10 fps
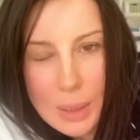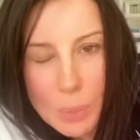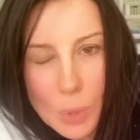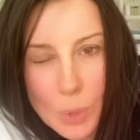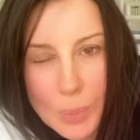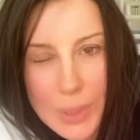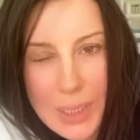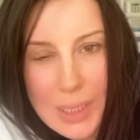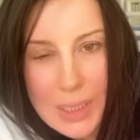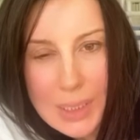попой
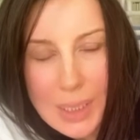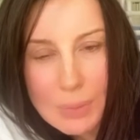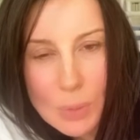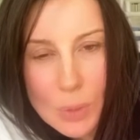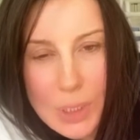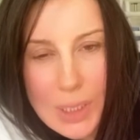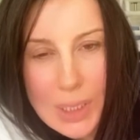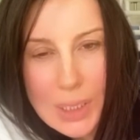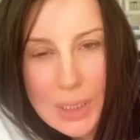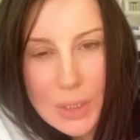и головой,
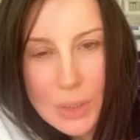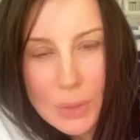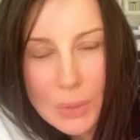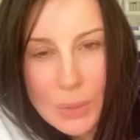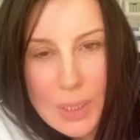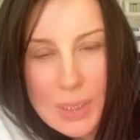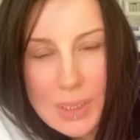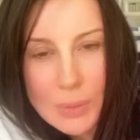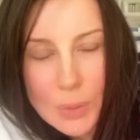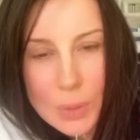но
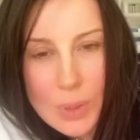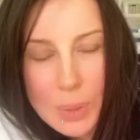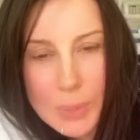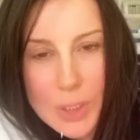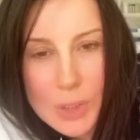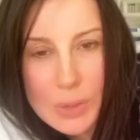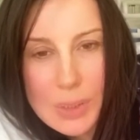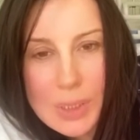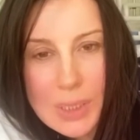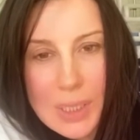основной удар
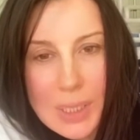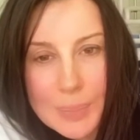пришелся на